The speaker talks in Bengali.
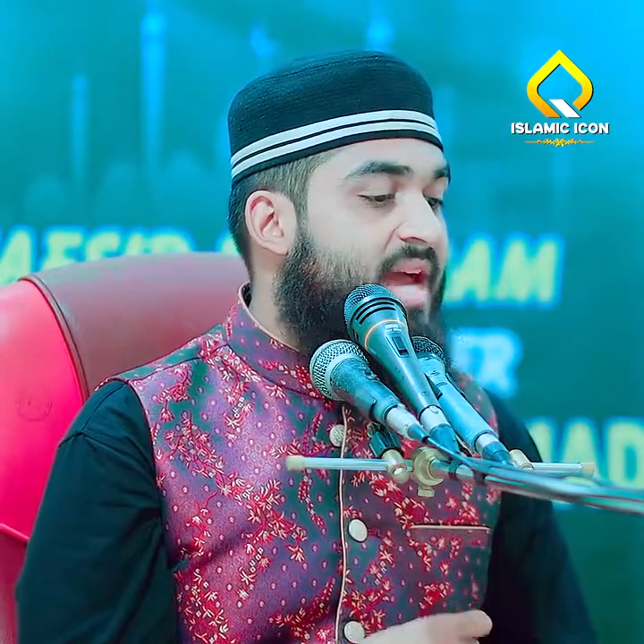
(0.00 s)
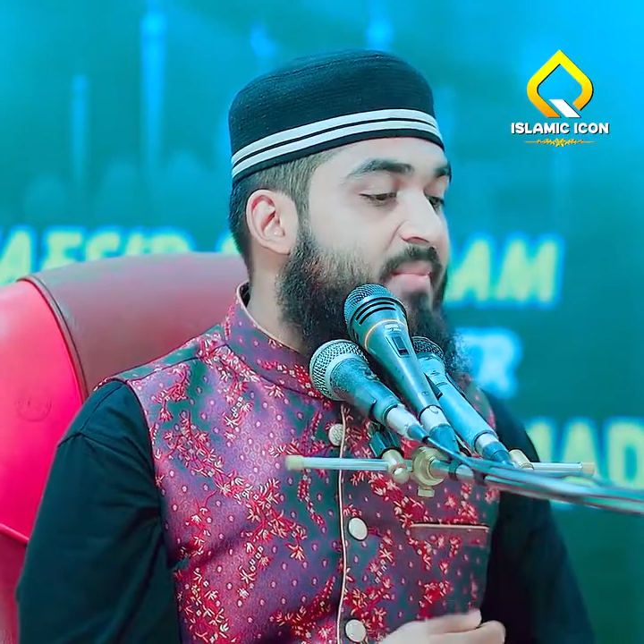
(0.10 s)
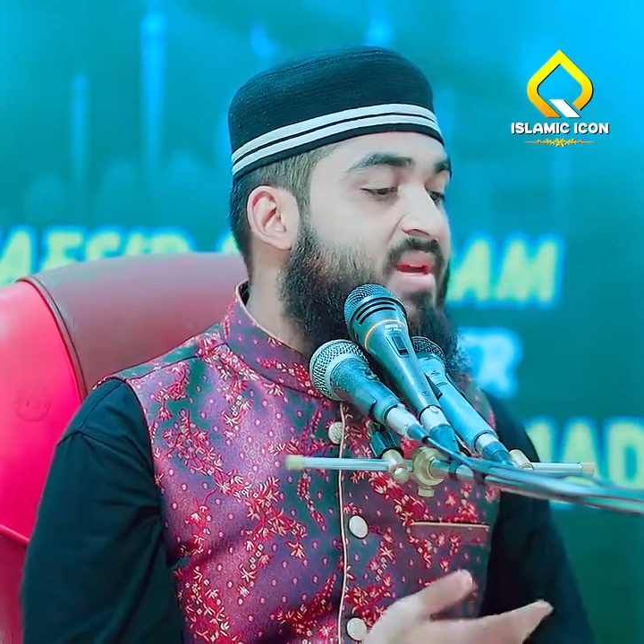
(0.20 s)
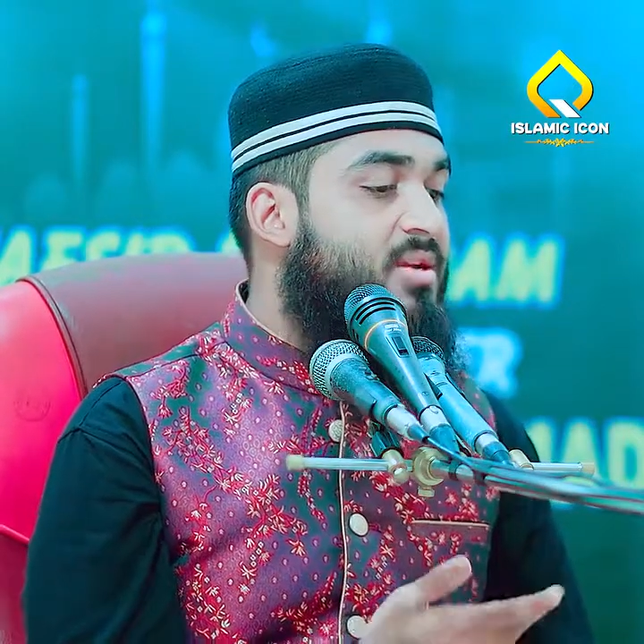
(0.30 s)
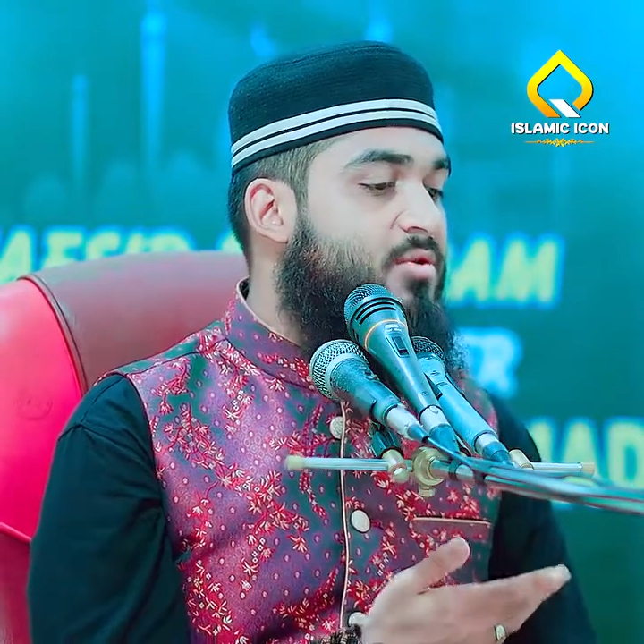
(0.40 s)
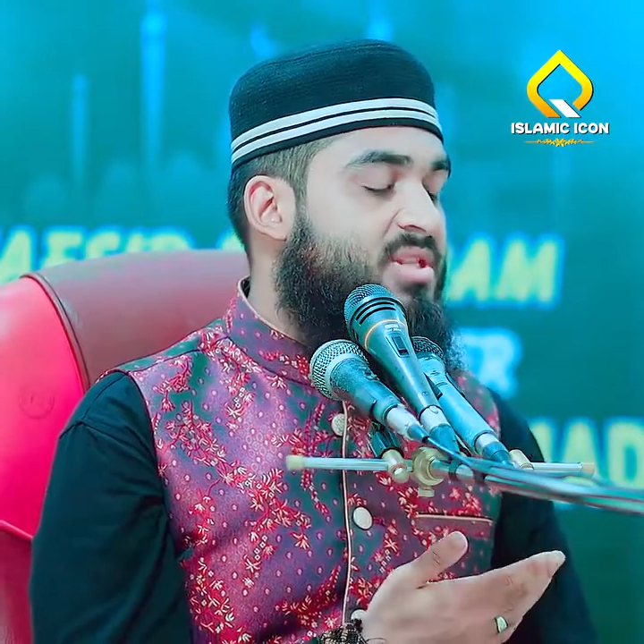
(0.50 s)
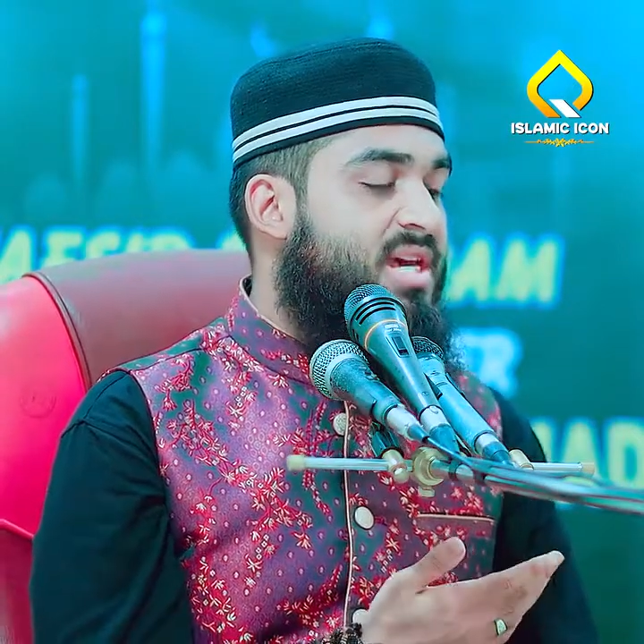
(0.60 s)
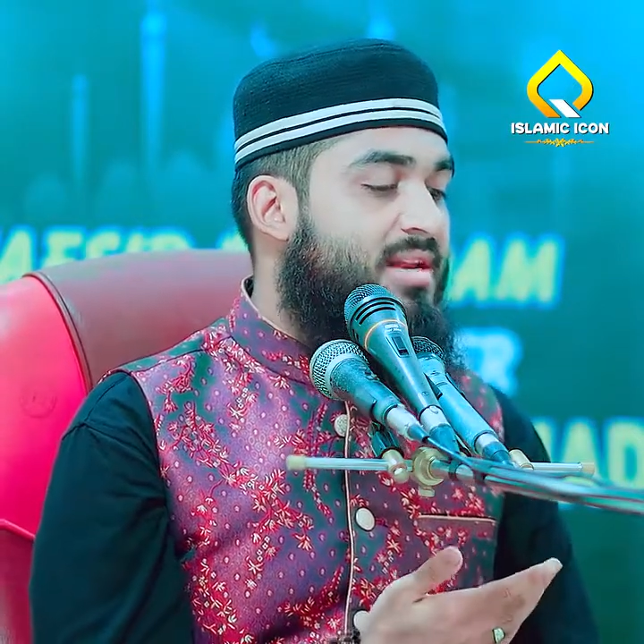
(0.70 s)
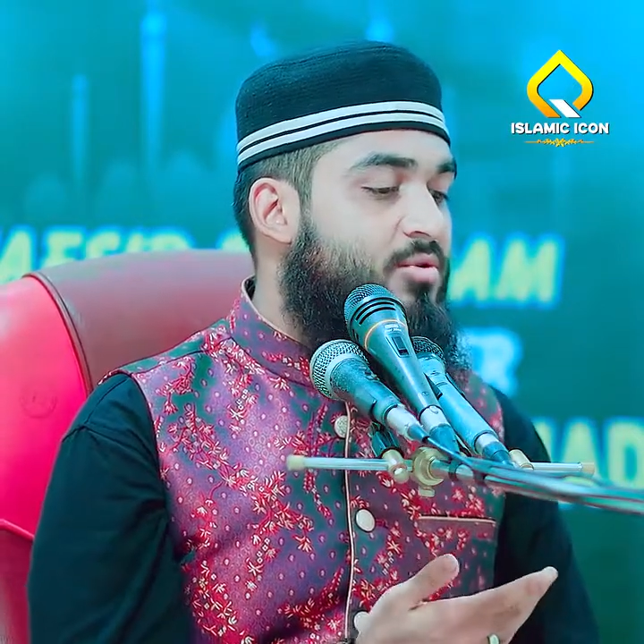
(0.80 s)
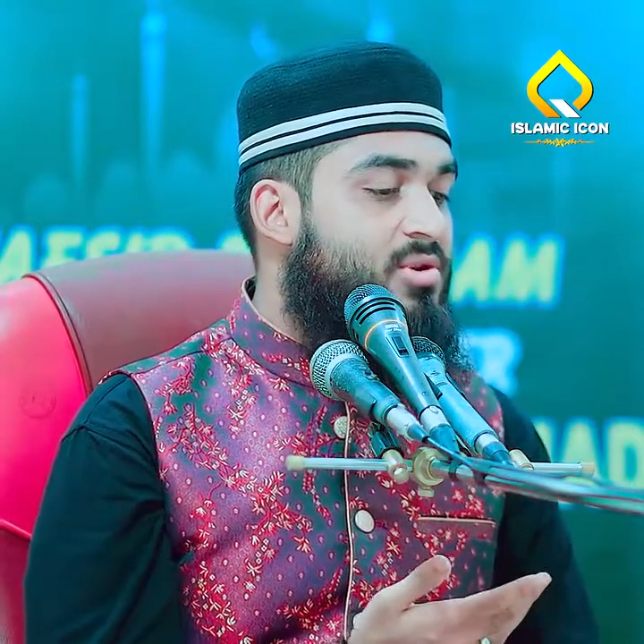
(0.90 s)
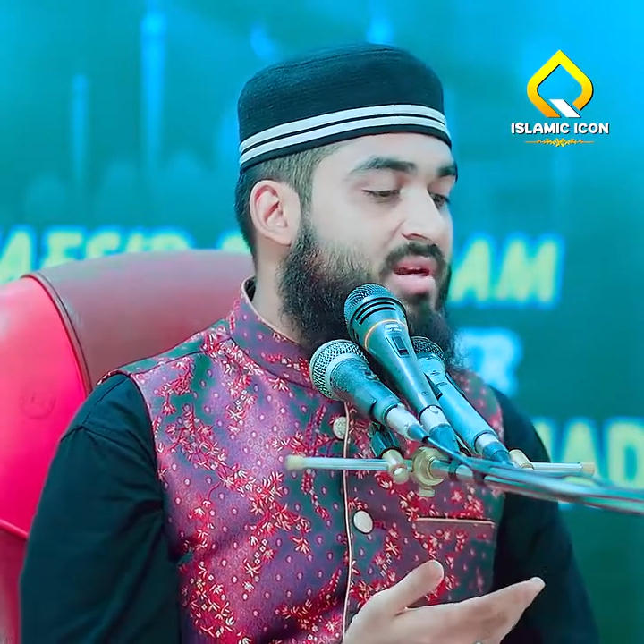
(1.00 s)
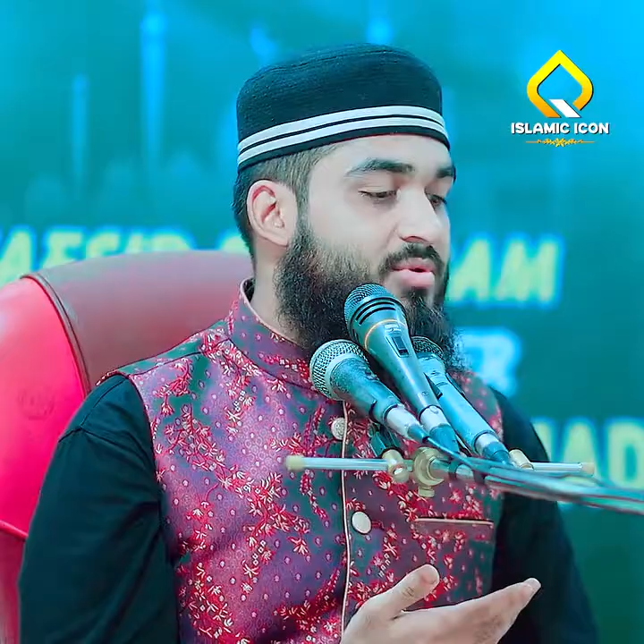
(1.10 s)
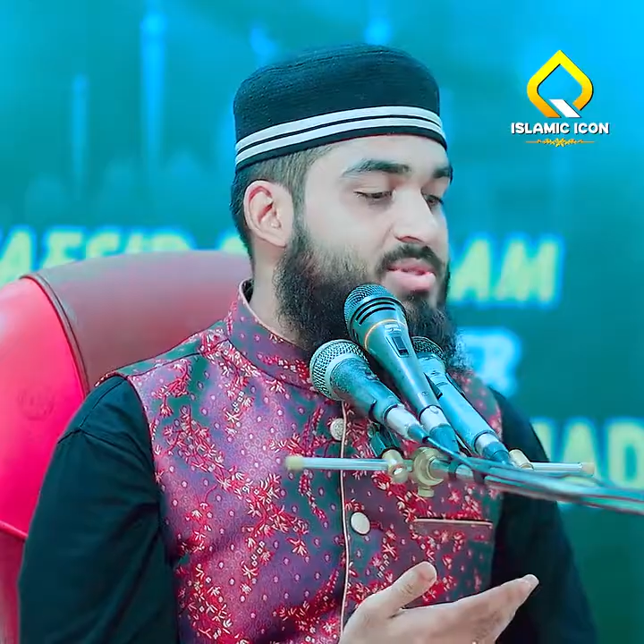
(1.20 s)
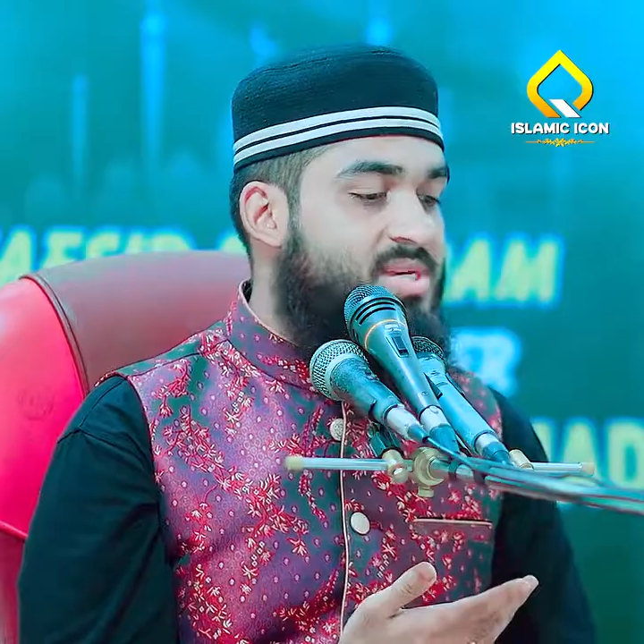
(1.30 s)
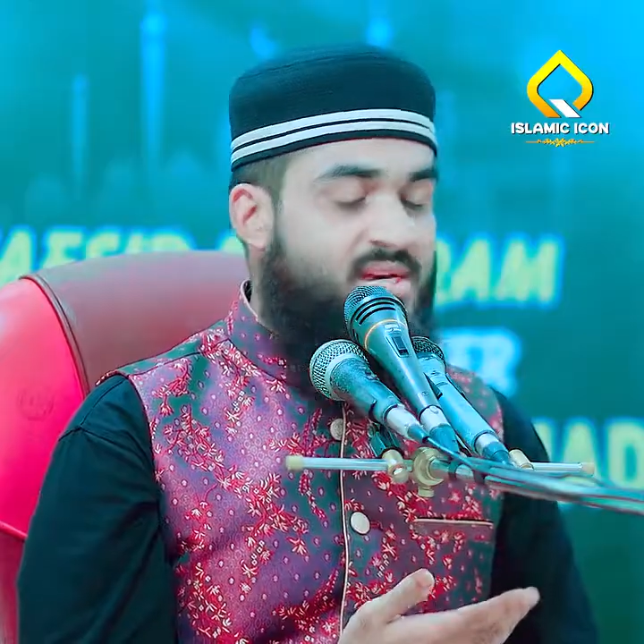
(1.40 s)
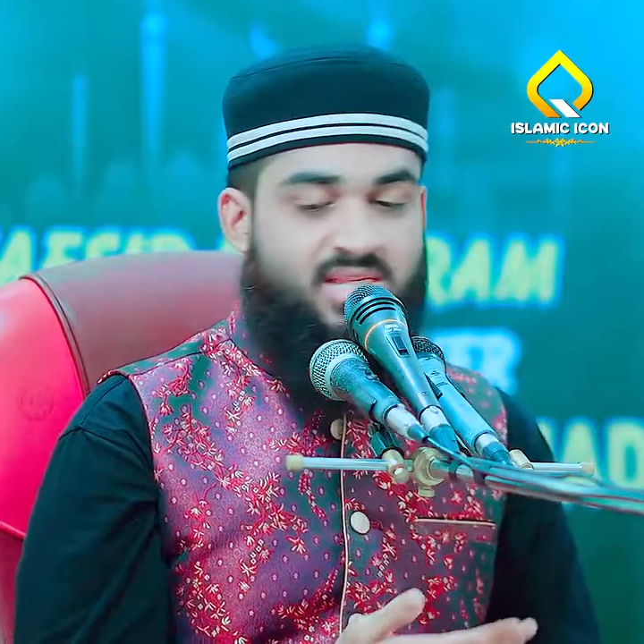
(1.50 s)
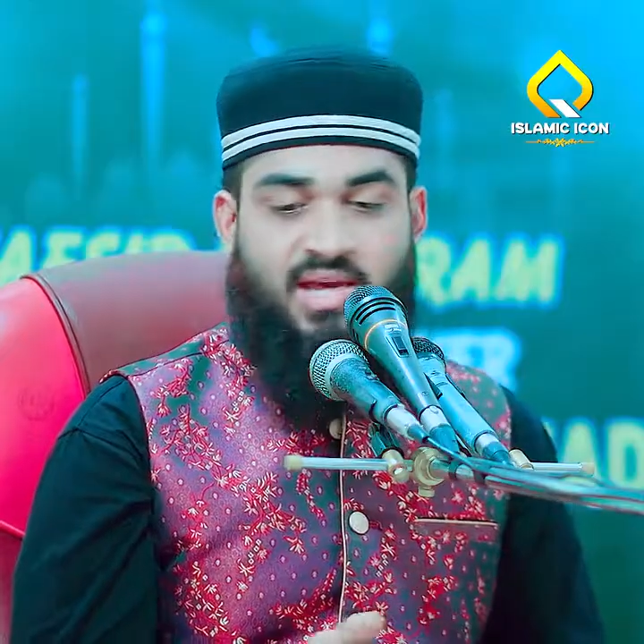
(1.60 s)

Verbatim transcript: স্বামীর কথার উল্টা বোঝে